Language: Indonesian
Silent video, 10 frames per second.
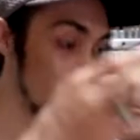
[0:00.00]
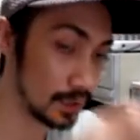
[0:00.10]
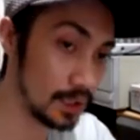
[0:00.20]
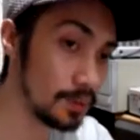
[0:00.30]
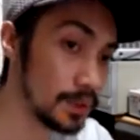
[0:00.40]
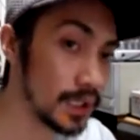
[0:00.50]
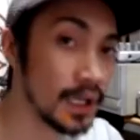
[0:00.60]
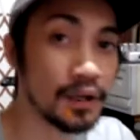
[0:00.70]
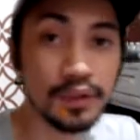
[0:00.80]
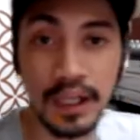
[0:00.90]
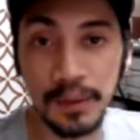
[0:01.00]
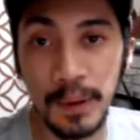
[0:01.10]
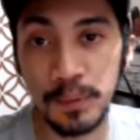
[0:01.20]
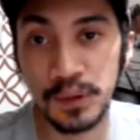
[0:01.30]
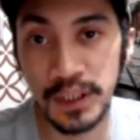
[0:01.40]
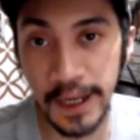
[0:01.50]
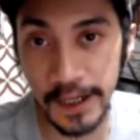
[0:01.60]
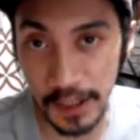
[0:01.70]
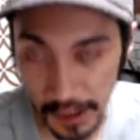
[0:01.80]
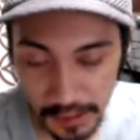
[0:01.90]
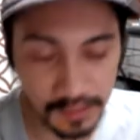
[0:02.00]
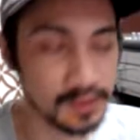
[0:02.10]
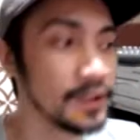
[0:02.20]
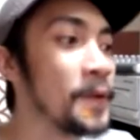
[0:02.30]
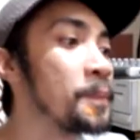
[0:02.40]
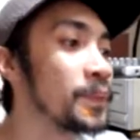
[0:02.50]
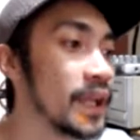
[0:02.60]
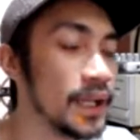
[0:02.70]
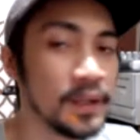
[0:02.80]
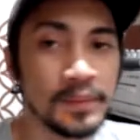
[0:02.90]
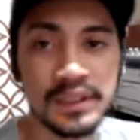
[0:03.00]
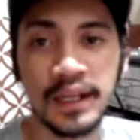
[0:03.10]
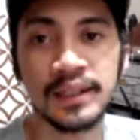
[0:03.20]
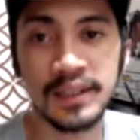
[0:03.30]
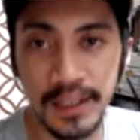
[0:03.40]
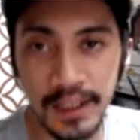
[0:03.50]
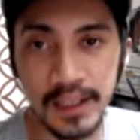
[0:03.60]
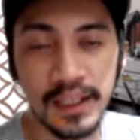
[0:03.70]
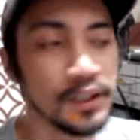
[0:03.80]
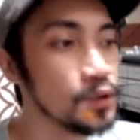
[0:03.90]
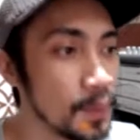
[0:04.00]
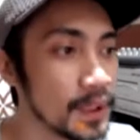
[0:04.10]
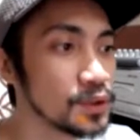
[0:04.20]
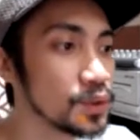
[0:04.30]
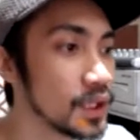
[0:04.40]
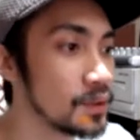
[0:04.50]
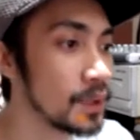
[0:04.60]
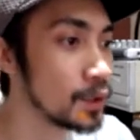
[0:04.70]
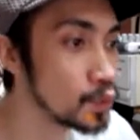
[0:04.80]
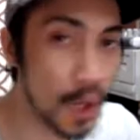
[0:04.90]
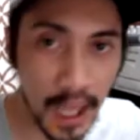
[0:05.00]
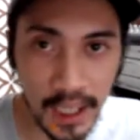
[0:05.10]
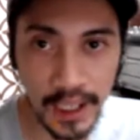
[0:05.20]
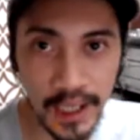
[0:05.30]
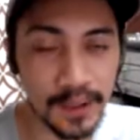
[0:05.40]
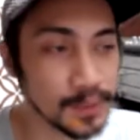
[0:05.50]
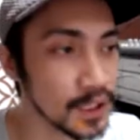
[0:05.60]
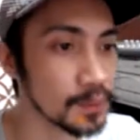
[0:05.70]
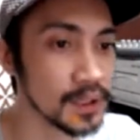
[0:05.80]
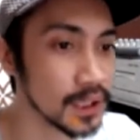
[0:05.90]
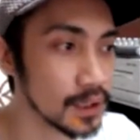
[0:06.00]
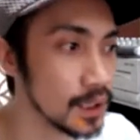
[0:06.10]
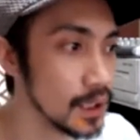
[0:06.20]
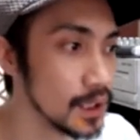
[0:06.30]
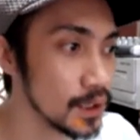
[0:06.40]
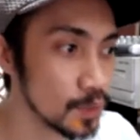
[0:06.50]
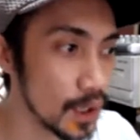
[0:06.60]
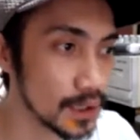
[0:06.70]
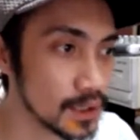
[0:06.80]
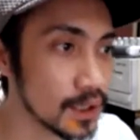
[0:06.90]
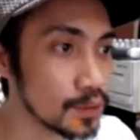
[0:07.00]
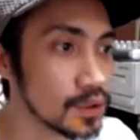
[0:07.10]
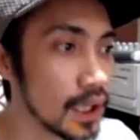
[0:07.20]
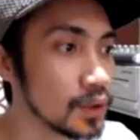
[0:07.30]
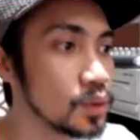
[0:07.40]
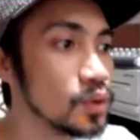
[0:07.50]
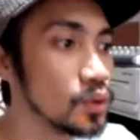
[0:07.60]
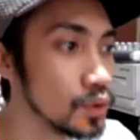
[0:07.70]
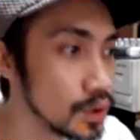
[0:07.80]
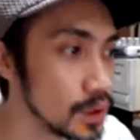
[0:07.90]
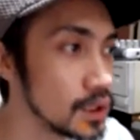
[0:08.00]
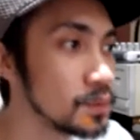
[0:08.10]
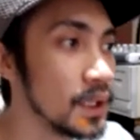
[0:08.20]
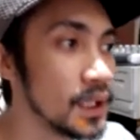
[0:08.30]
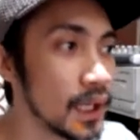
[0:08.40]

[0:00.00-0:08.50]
ini benar ya udah 53 entries kalian bisa lihat sendiri gue masukin manual ya bener-bener gue ketik satu-satu ini sebanyak